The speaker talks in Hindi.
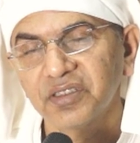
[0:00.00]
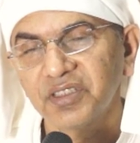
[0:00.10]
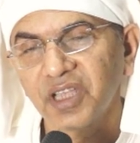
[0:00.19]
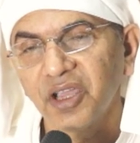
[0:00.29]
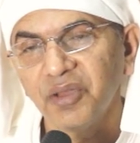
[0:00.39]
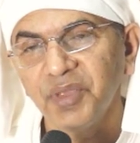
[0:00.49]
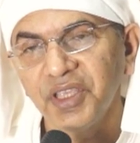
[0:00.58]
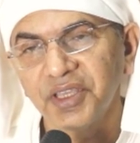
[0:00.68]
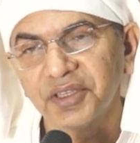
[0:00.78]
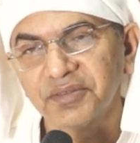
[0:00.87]
श्याम
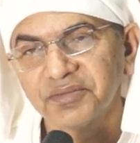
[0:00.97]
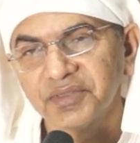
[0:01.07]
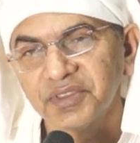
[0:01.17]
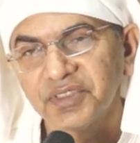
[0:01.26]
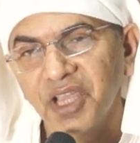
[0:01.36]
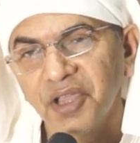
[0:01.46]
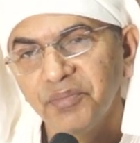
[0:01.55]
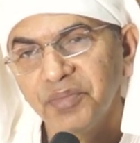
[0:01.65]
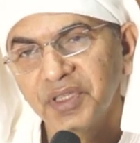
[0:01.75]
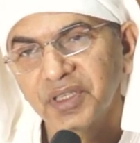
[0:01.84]
ही
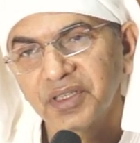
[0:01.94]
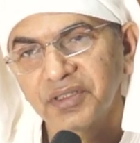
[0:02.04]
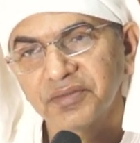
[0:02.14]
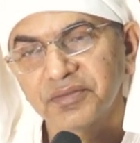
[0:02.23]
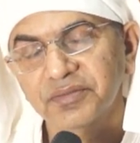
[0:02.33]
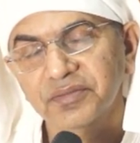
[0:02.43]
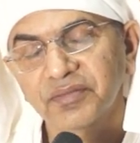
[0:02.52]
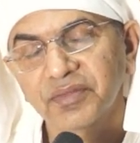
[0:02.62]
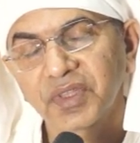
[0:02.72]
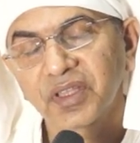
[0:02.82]
श्याम पिए
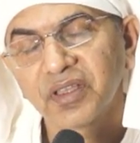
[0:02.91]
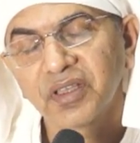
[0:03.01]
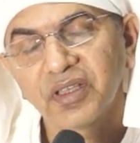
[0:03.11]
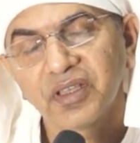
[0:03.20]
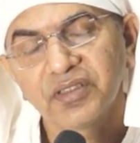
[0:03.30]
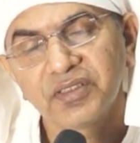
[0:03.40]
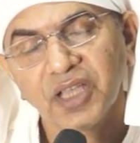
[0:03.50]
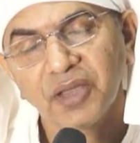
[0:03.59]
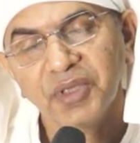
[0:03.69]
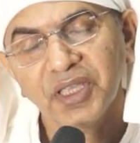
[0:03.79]

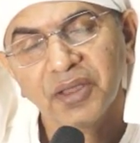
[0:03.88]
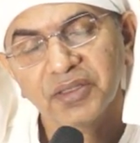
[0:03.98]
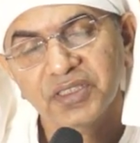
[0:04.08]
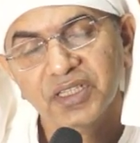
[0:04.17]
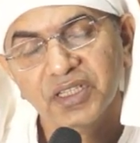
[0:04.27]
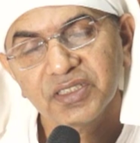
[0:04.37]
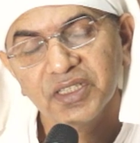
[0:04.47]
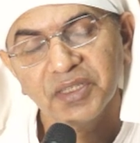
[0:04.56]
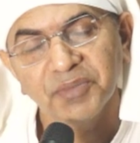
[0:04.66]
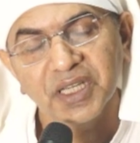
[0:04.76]
श्याम ही श्री
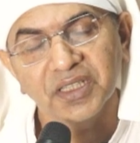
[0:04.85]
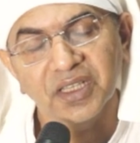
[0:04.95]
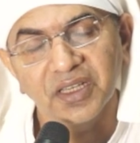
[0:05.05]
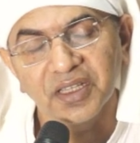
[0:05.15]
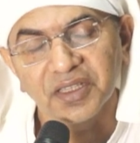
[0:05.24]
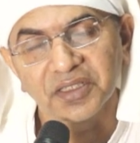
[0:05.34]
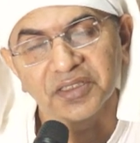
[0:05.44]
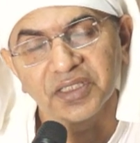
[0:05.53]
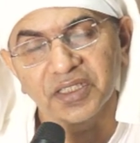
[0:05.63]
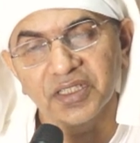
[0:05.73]
कृष्ण ही मेरे तन हैं
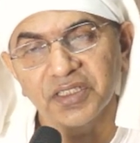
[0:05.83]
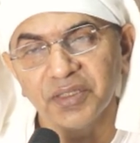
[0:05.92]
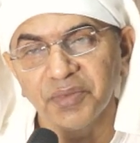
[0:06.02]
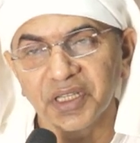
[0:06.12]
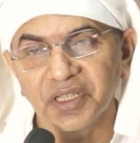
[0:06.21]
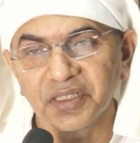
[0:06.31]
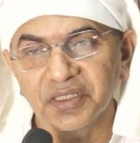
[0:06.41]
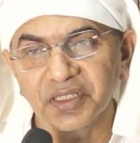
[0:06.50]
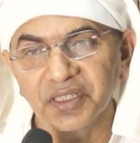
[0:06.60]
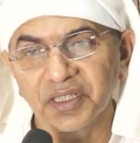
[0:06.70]
श्री कृष्ण ही मेरे
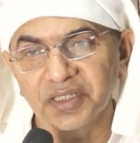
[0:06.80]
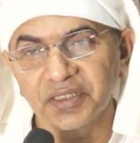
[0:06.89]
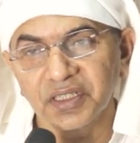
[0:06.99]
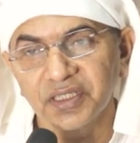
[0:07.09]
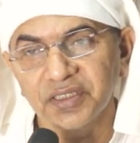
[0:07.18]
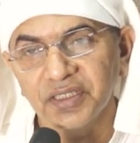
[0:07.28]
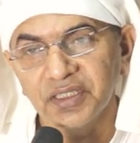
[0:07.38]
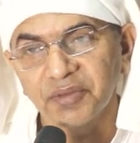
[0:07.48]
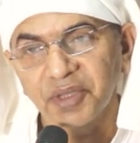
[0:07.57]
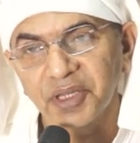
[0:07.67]
हृदय हैं श्री कृष्ण
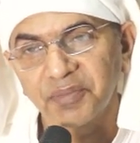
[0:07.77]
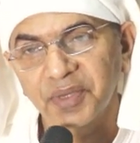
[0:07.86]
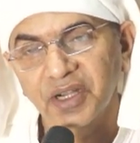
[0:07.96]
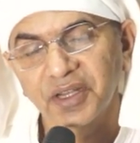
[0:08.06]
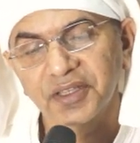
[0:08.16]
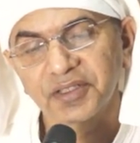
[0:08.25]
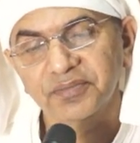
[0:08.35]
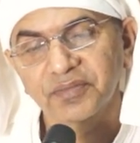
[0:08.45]
ही हमारे प्राण हैं